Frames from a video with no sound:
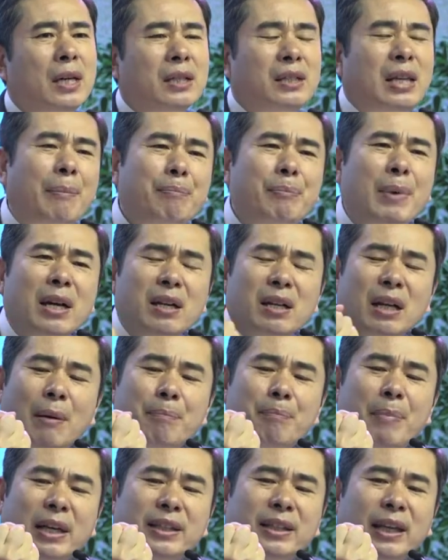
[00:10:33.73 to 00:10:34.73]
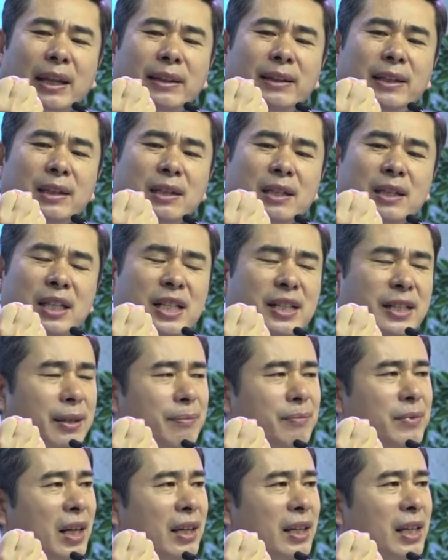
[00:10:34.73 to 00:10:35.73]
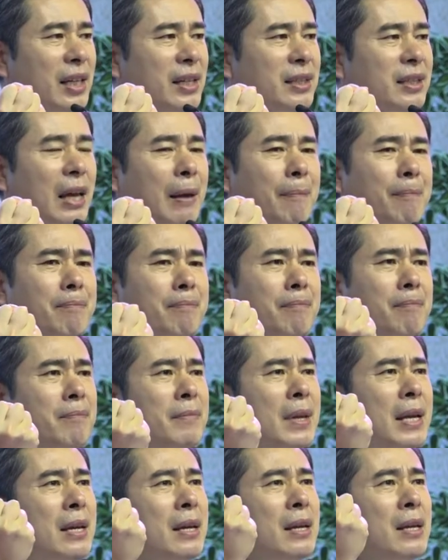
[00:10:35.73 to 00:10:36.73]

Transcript: 300g밖에 안 되는 이 심장이 3,